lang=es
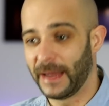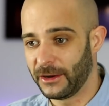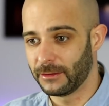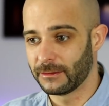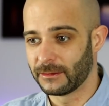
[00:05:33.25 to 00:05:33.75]

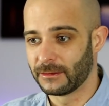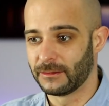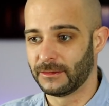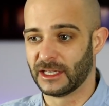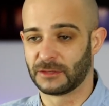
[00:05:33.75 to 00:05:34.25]
Pero
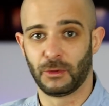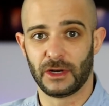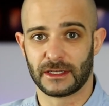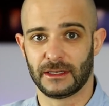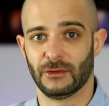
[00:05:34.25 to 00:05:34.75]

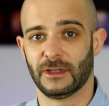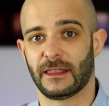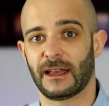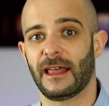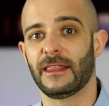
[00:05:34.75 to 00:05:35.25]
después de
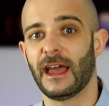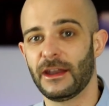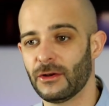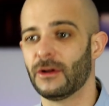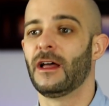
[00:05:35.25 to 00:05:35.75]
utilizarla a
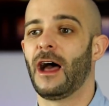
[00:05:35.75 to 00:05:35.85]
diario,